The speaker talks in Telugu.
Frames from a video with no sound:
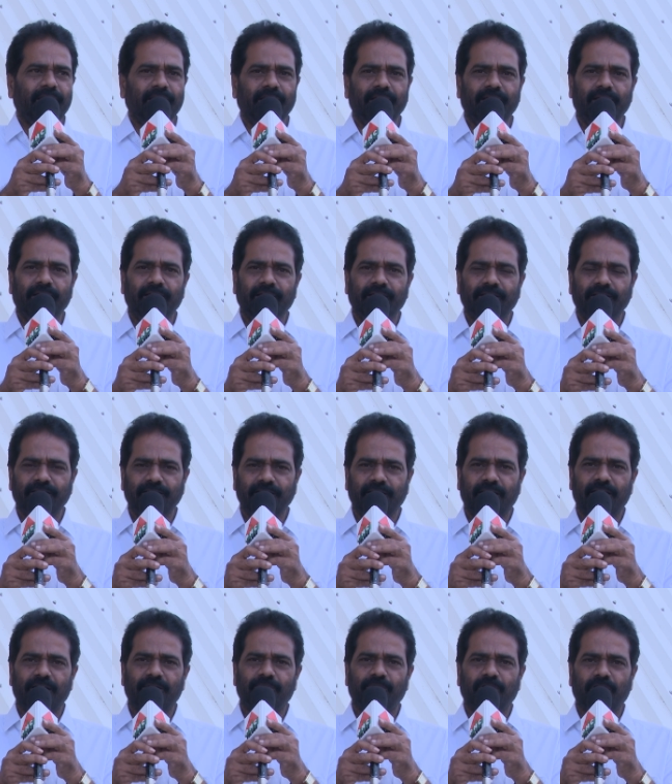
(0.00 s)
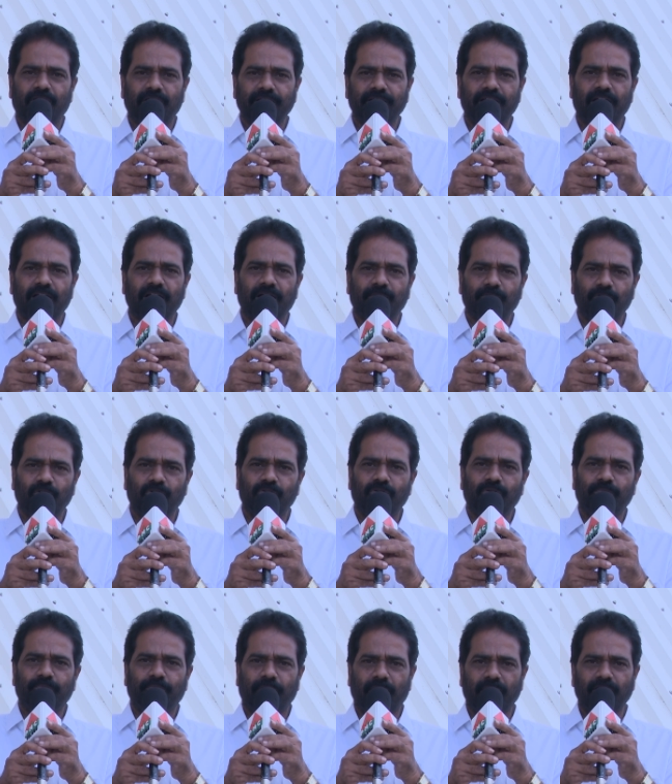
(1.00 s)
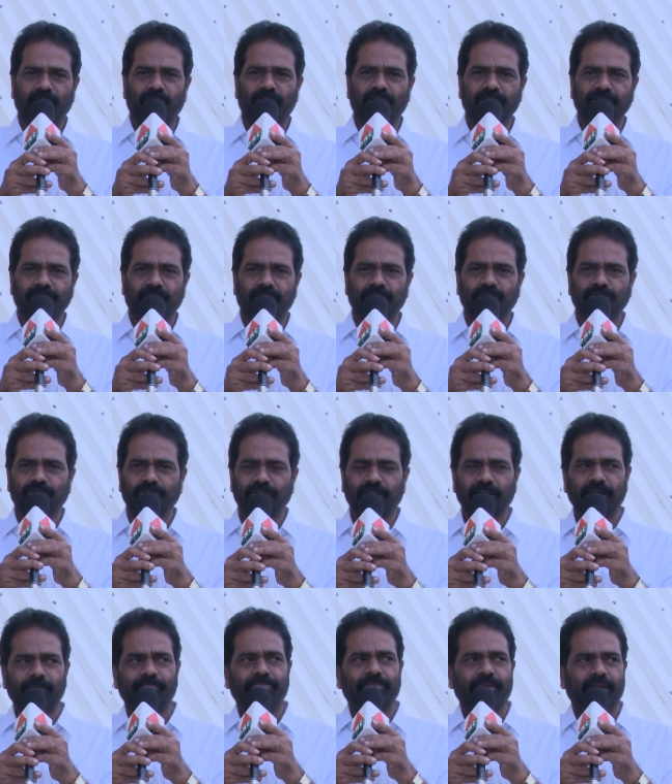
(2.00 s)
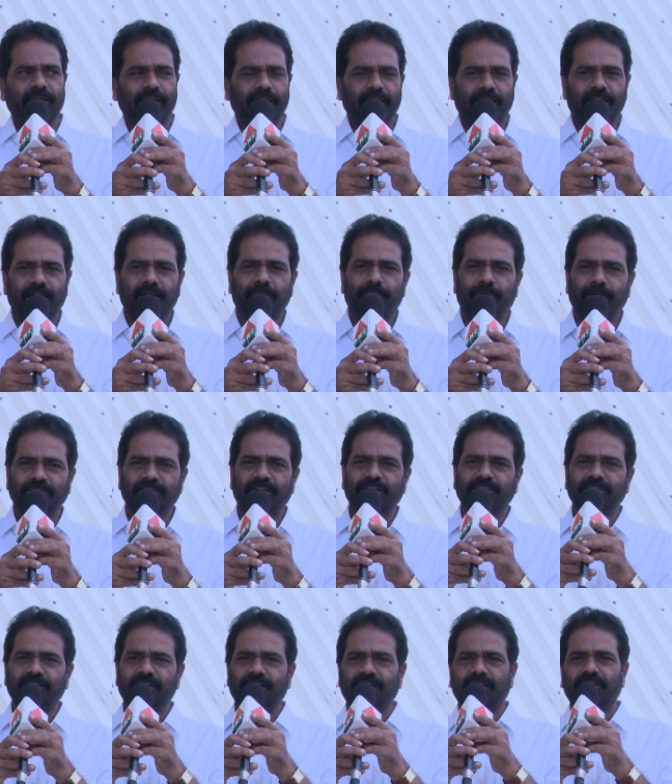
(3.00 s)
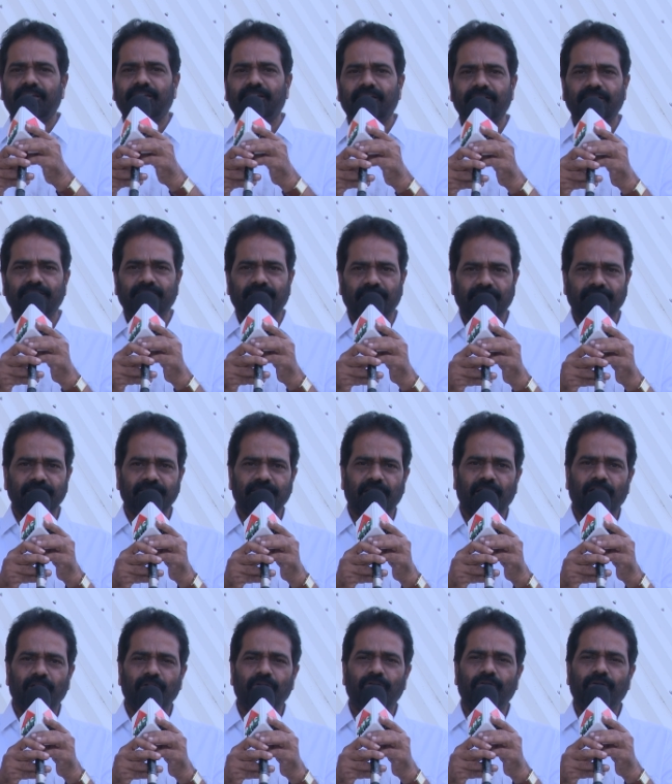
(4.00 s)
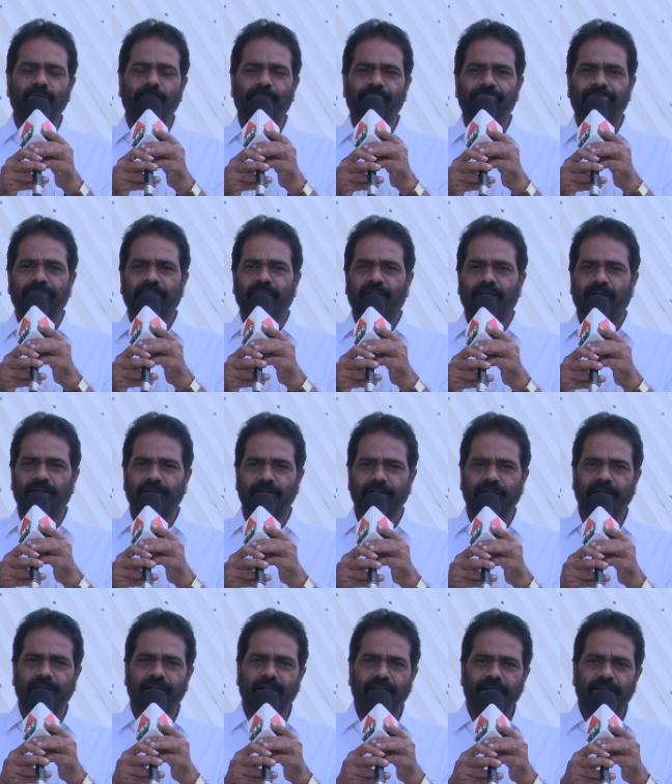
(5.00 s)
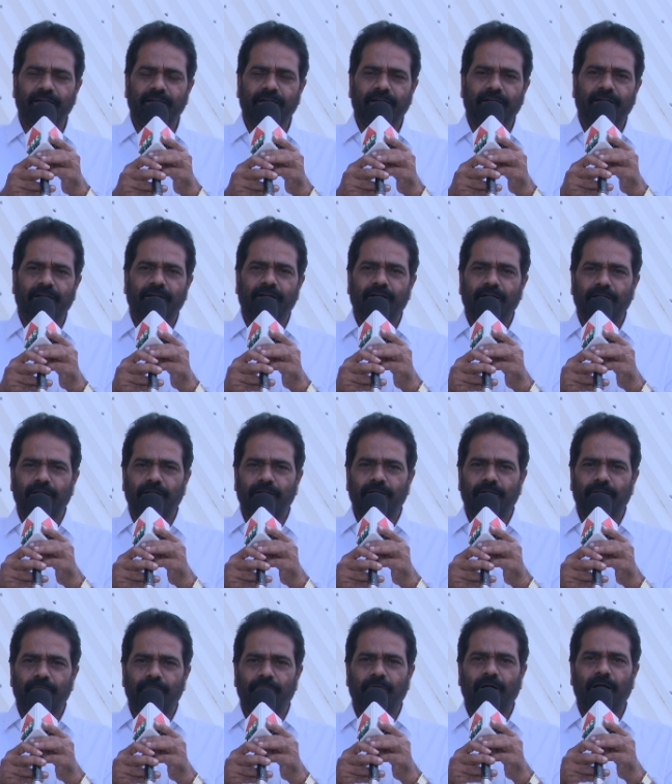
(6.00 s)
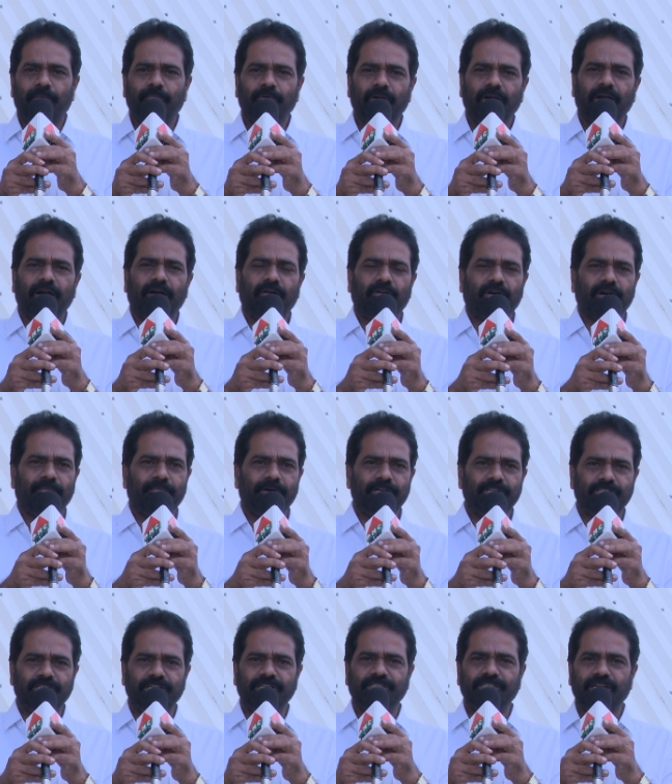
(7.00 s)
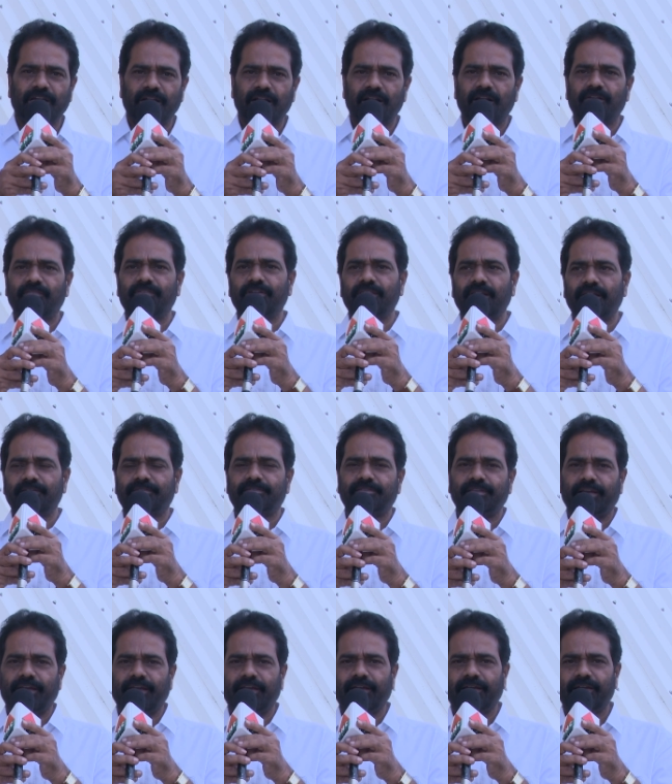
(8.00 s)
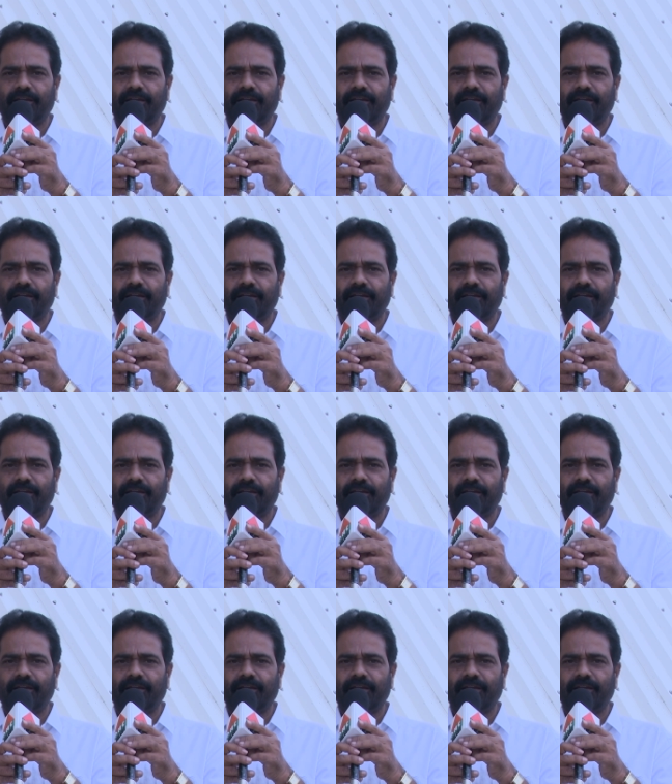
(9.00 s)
ఈ ధ్యాన మహాయాగంలో పాల్గొనడం జరుగుతుంది ఇక్కడ పత్రిజీ శక్తితల్లో అంటే మామూలుగా ఒక మనిషి శరీరం వదిలేస్తే